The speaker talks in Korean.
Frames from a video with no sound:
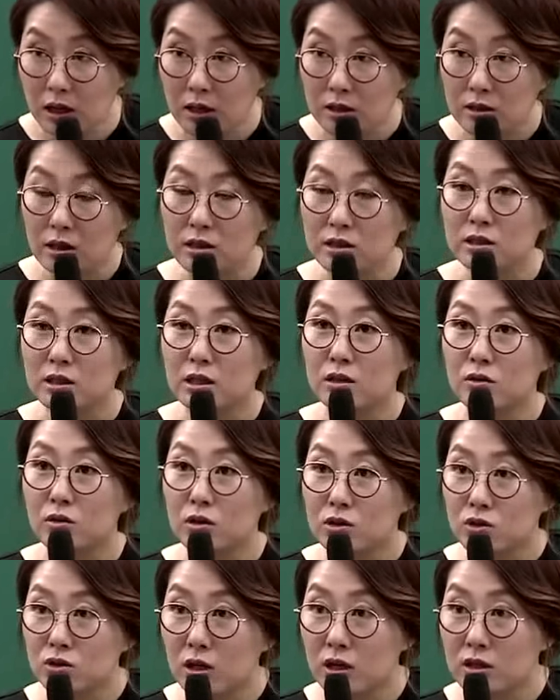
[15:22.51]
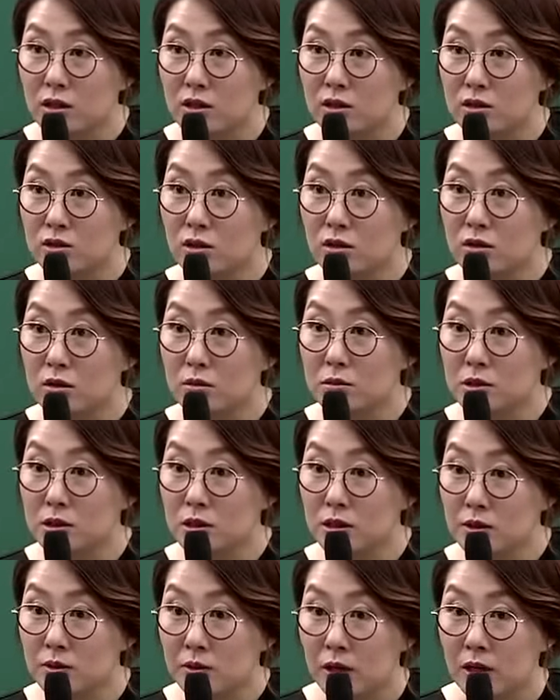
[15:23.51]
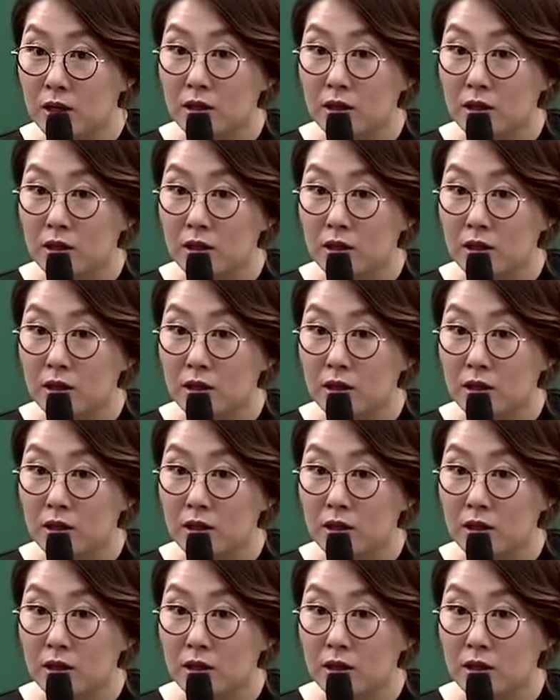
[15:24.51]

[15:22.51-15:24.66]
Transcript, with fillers: 근데 이 책이 왜 중요하다 그랬죠 여러분들?